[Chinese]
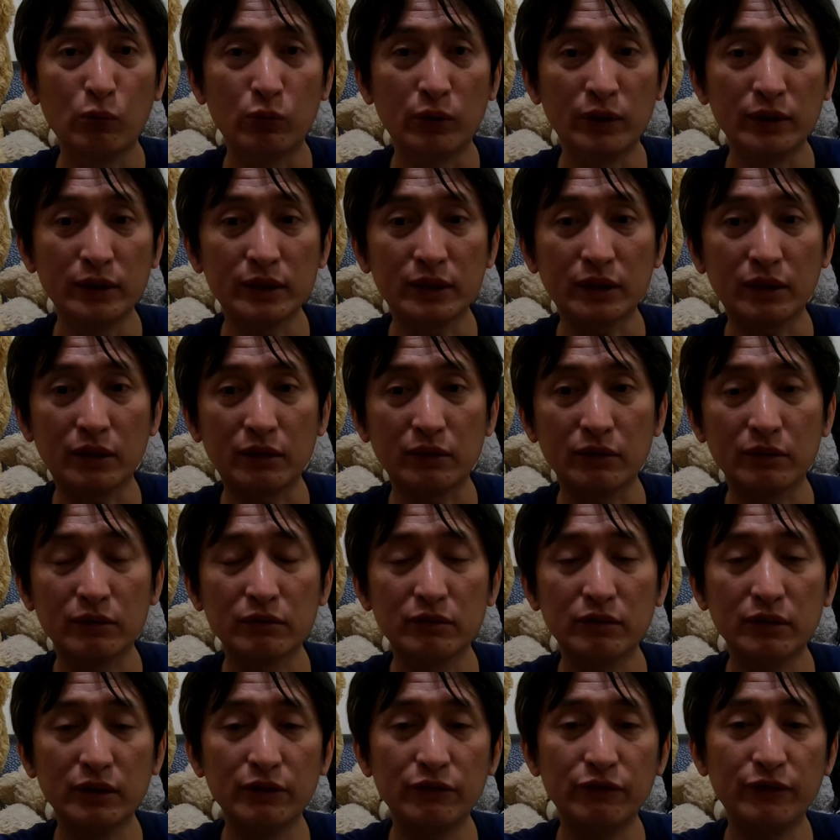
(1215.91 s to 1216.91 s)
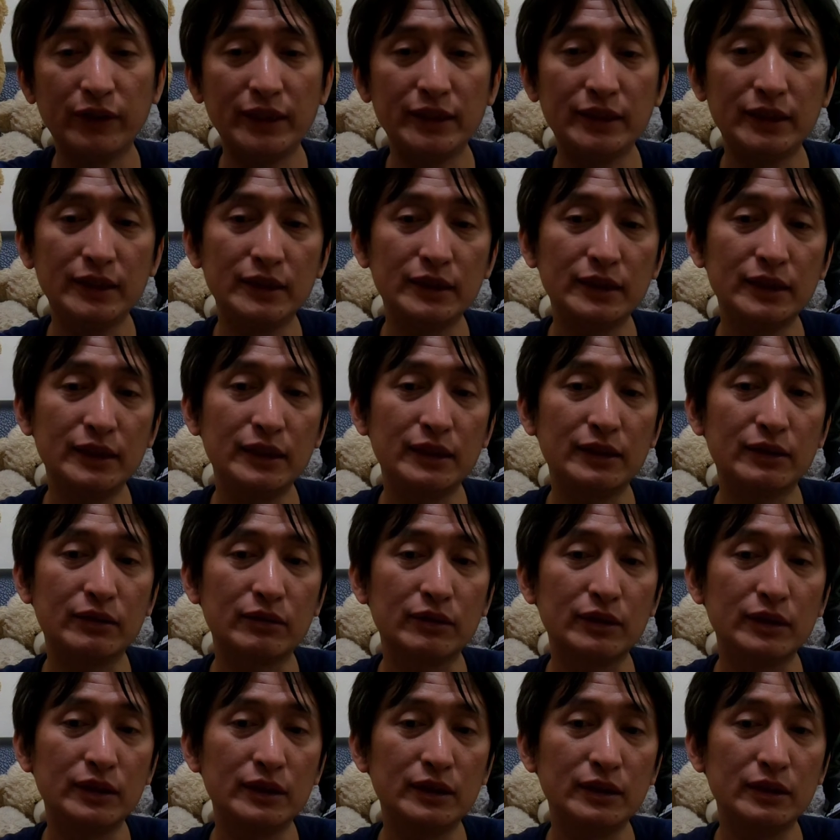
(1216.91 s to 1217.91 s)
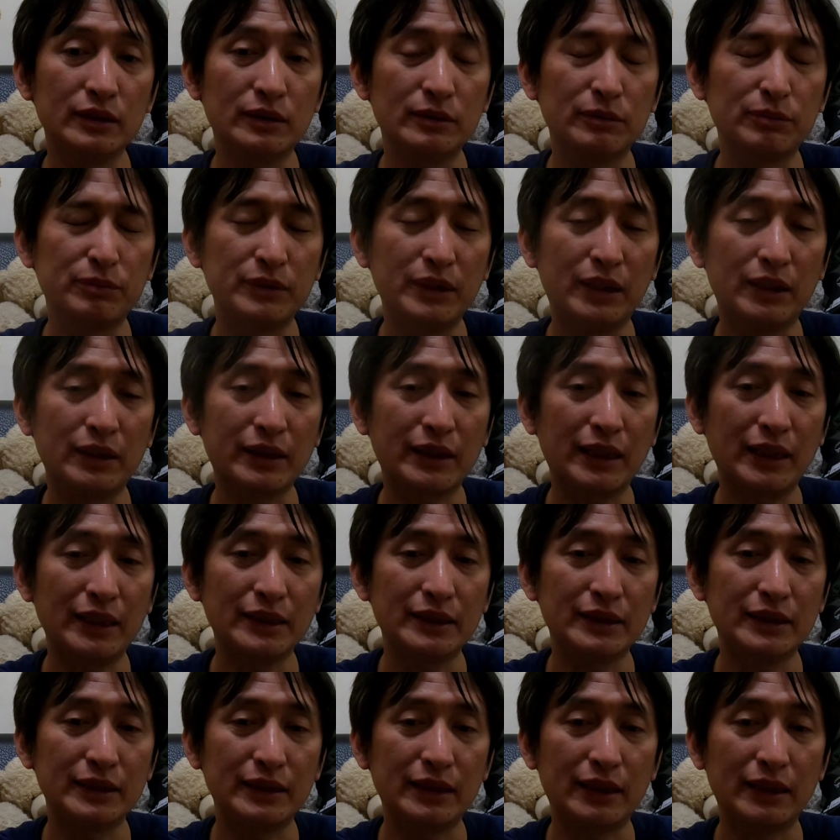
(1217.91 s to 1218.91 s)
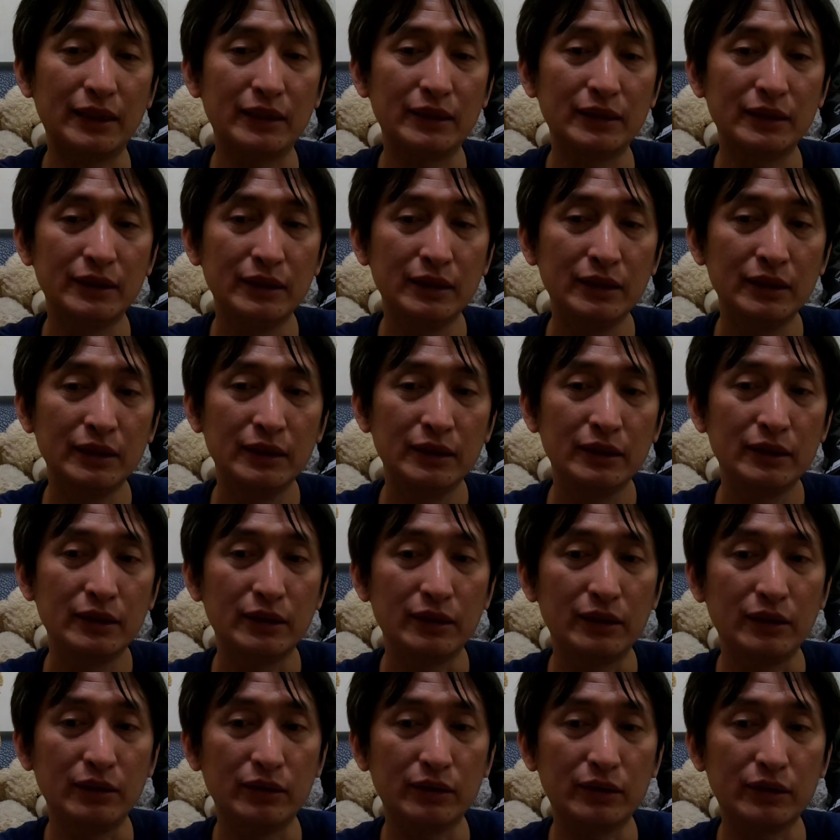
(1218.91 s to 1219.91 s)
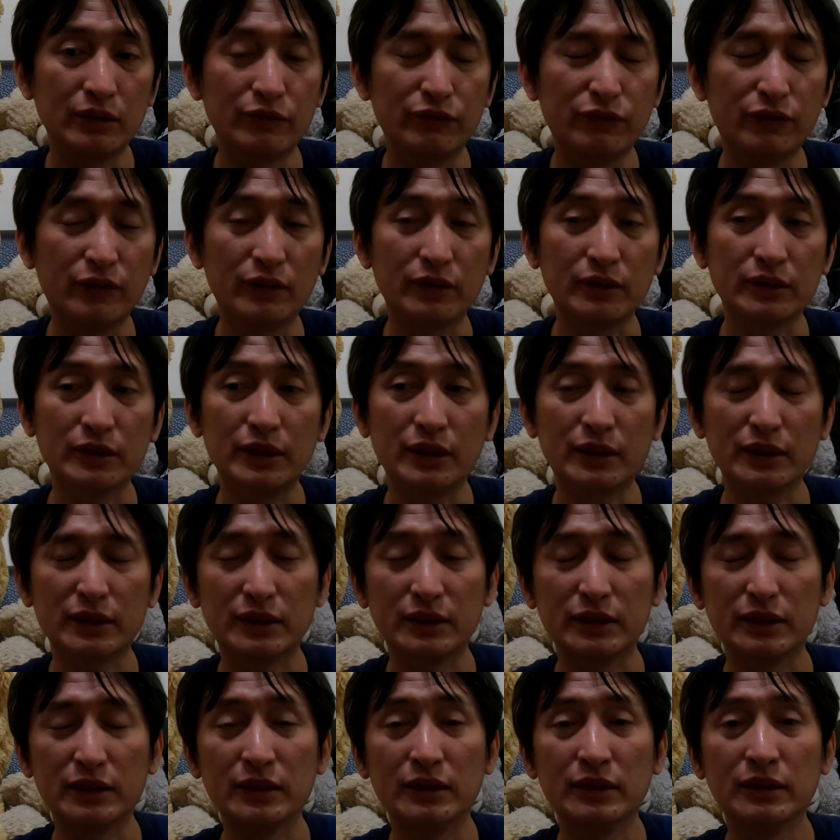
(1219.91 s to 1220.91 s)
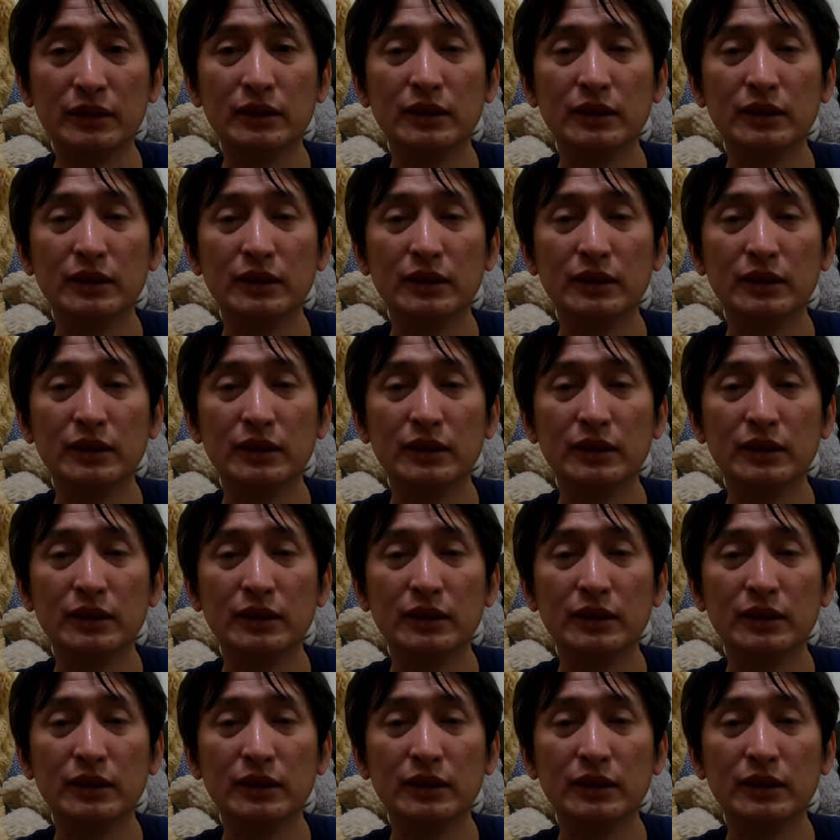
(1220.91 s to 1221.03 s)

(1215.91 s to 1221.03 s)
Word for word: 蚊虫会飞进去，所以就不要盖起来，留一个缝这样子。